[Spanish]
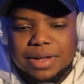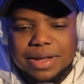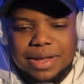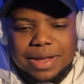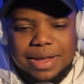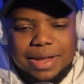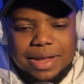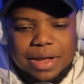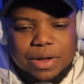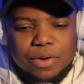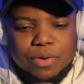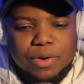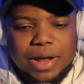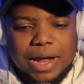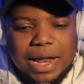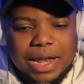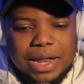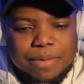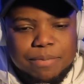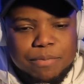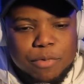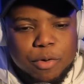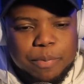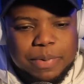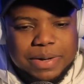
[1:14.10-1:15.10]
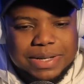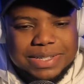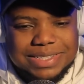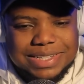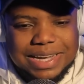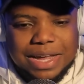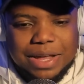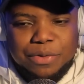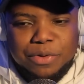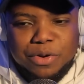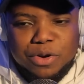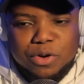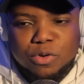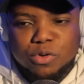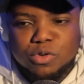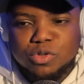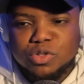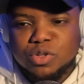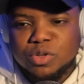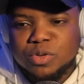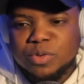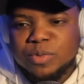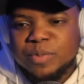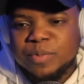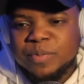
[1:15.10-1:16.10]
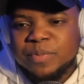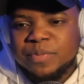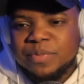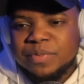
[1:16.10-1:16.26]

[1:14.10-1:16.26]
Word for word: Eh, hay un legalismo pesado, incluso